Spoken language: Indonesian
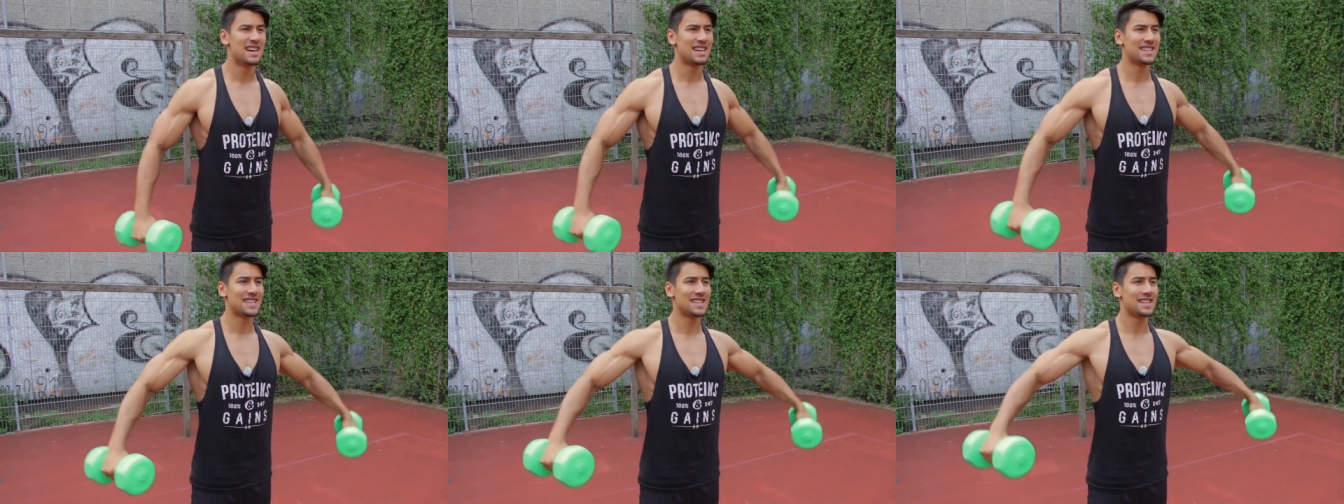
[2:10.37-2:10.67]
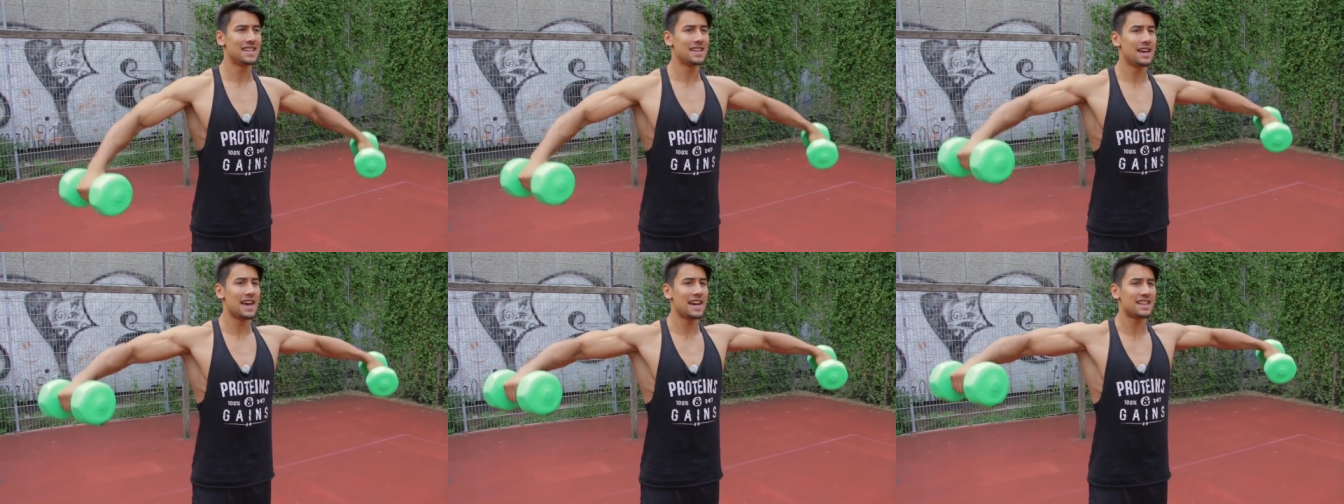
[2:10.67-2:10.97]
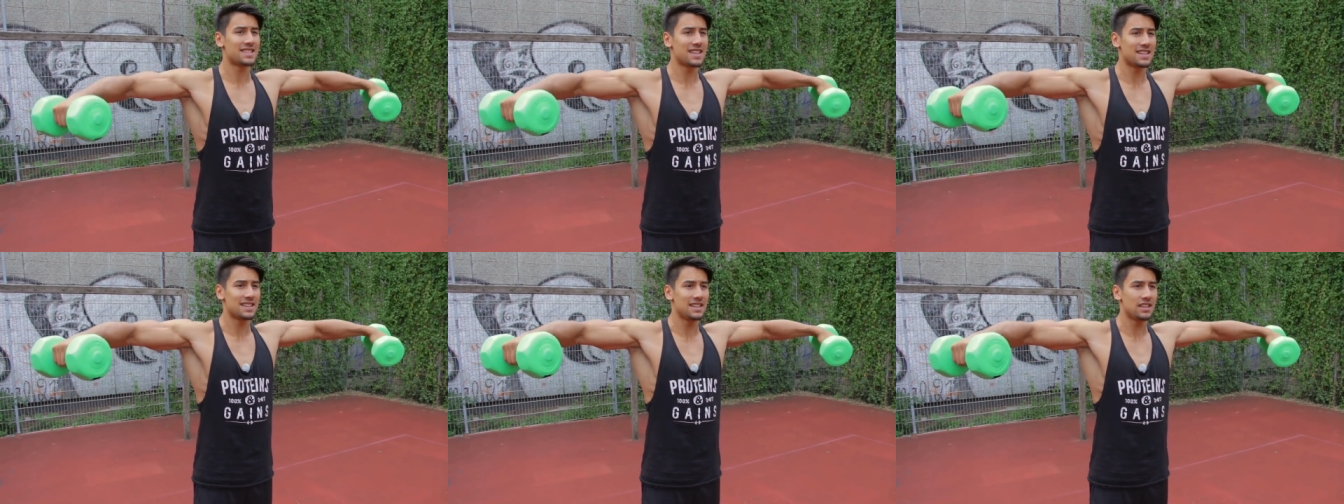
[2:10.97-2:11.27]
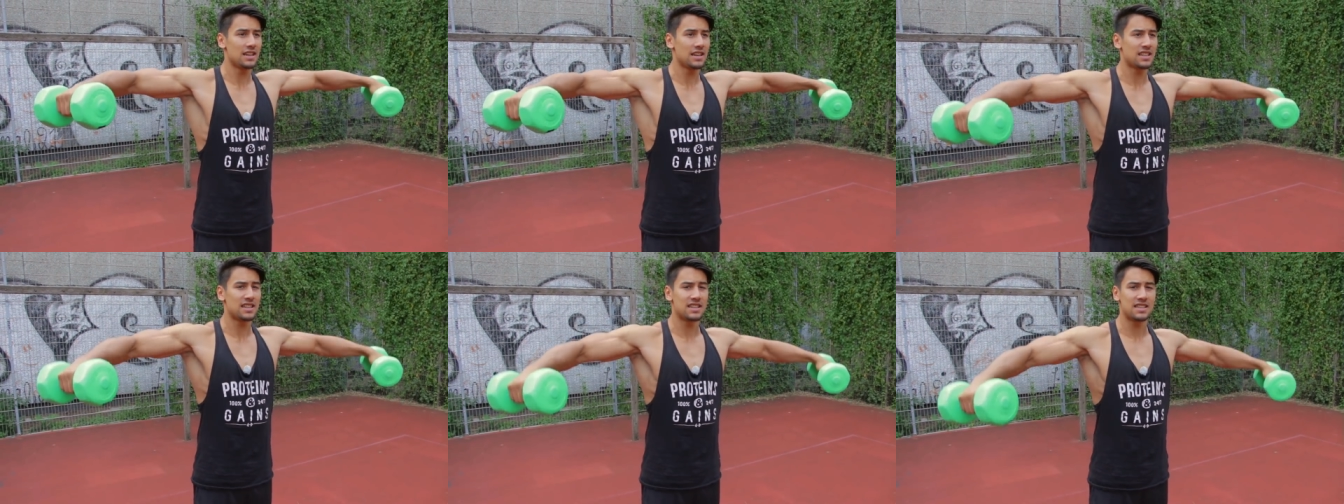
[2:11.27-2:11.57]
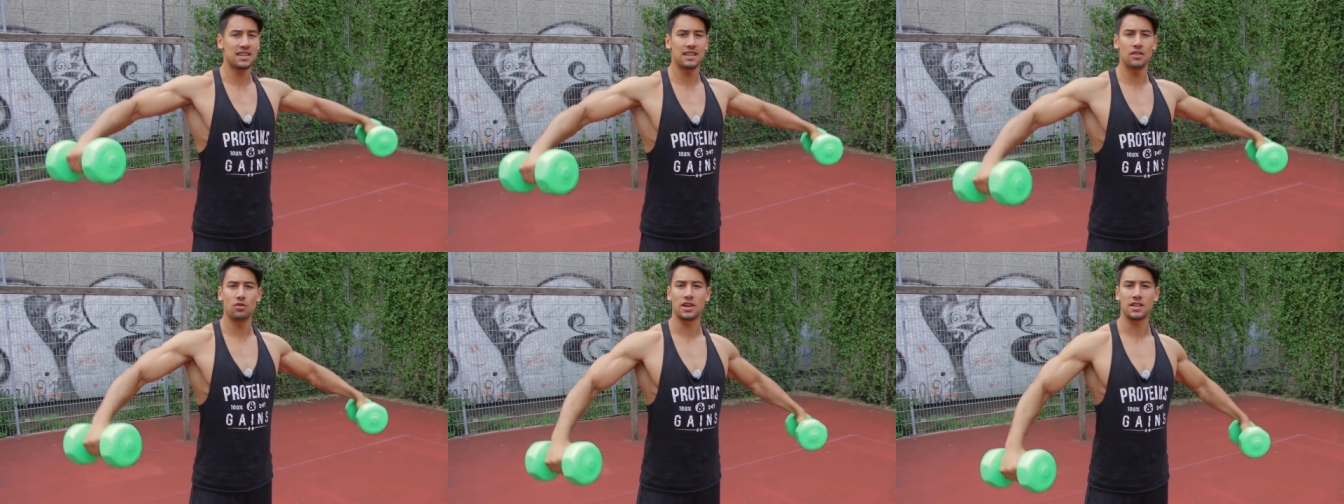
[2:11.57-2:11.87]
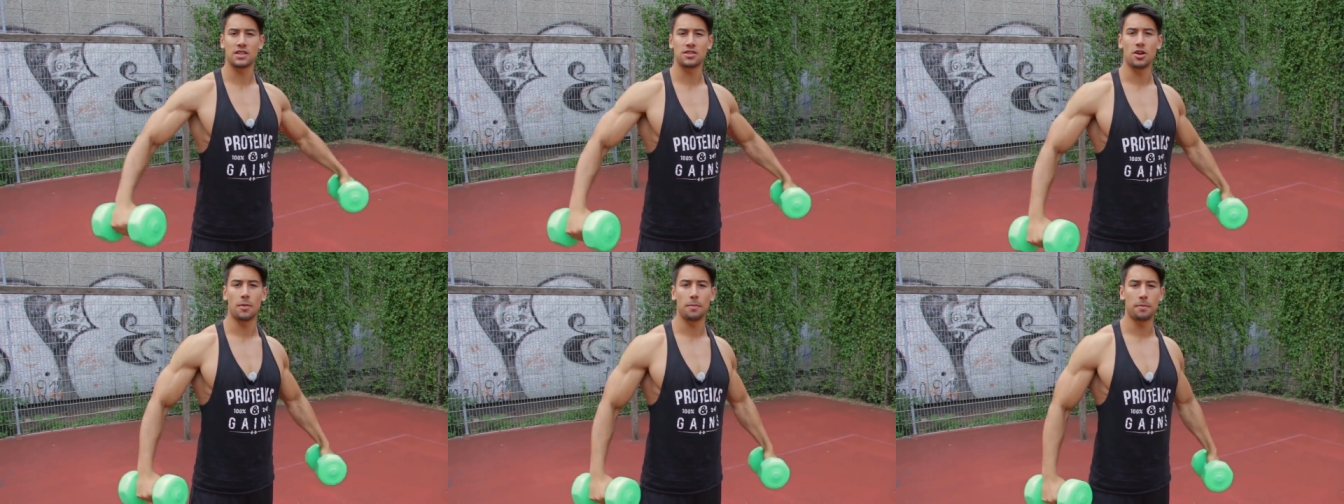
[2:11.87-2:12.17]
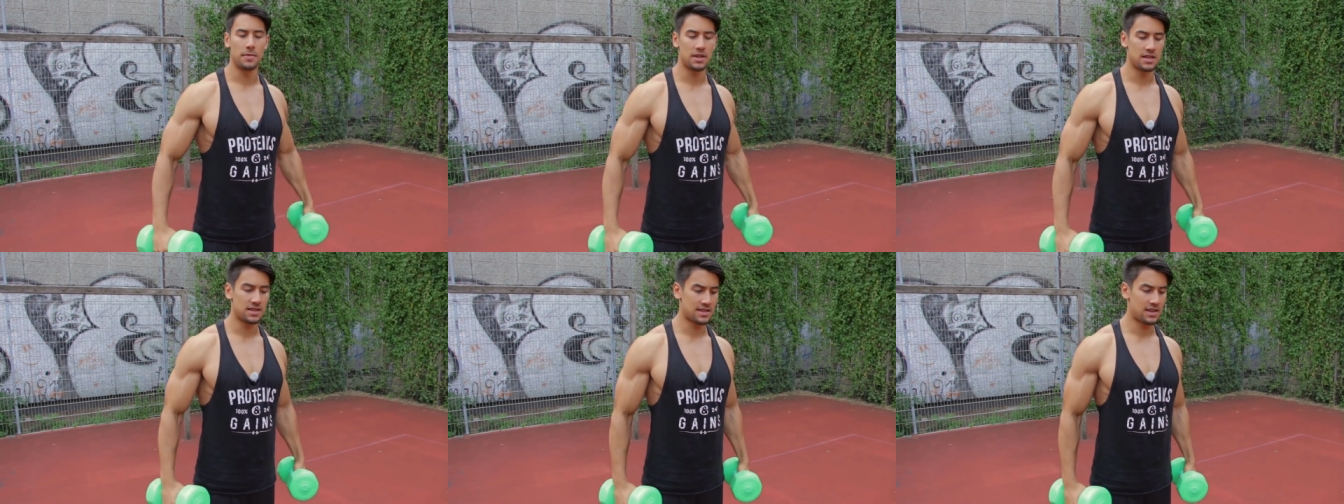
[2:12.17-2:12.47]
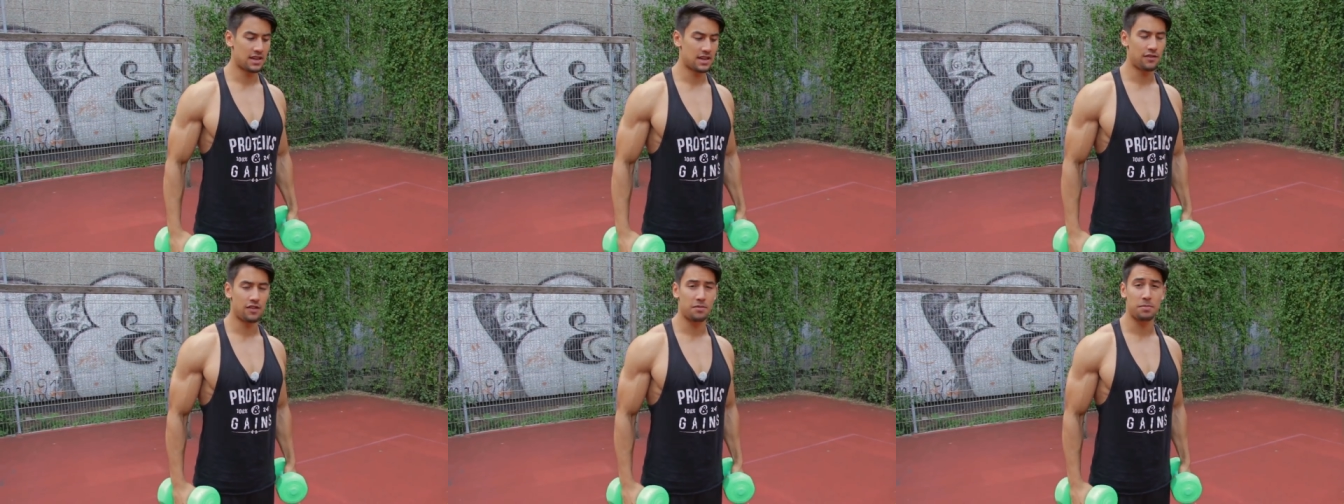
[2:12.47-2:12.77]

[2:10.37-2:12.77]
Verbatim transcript: Jadi exercise ini di sini udah stop. Selevel